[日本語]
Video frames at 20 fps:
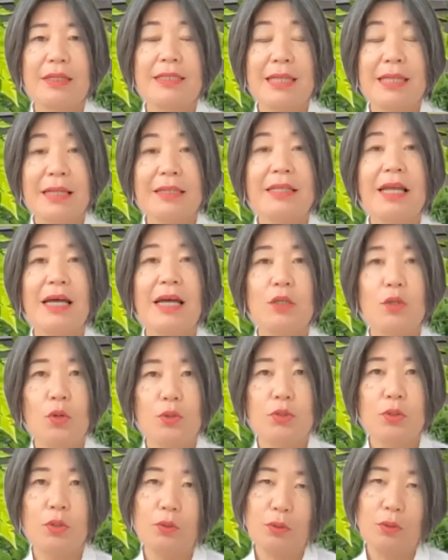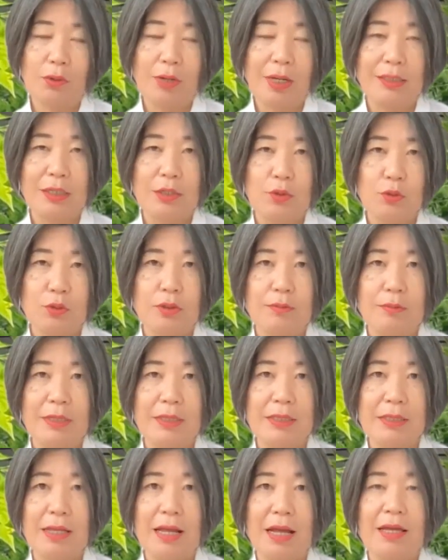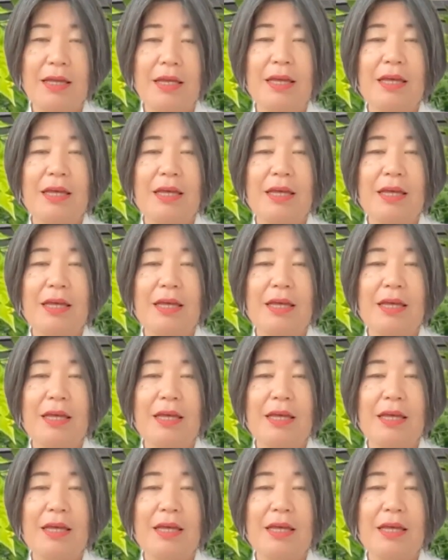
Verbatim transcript: 三大要素という話をしました。